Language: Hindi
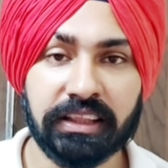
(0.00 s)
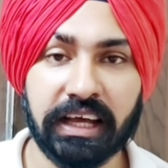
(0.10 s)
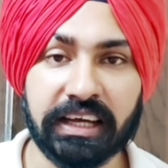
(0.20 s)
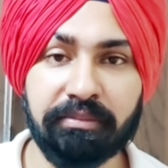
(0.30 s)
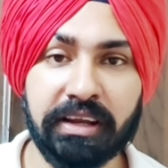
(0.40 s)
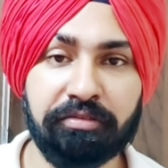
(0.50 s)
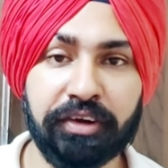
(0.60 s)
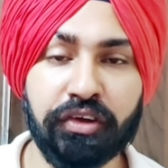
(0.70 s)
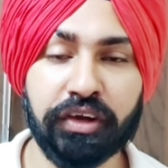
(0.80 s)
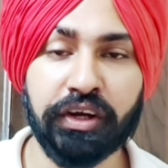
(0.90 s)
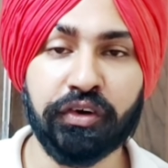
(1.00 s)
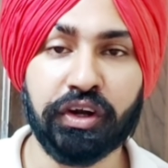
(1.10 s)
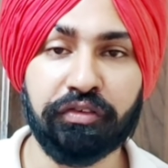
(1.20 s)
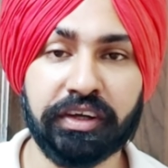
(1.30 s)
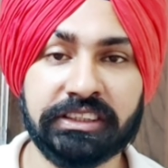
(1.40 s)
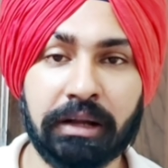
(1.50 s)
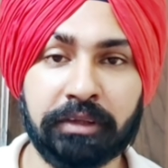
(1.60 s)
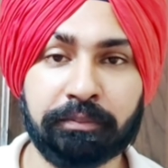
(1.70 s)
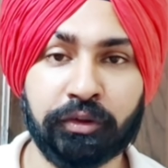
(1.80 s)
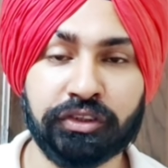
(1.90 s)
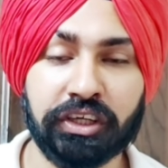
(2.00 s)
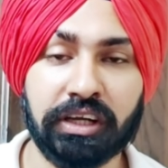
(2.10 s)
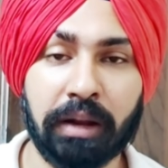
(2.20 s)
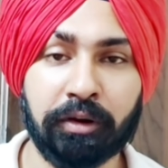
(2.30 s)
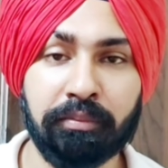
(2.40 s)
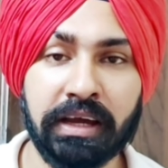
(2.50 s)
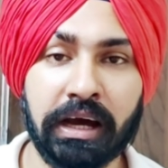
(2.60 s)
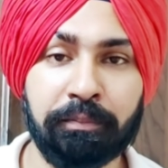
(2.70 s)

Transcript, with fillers: ताकि मेरी वीडियो की नोटिफिकेशन आप तक पहुंच सके और आपको मैं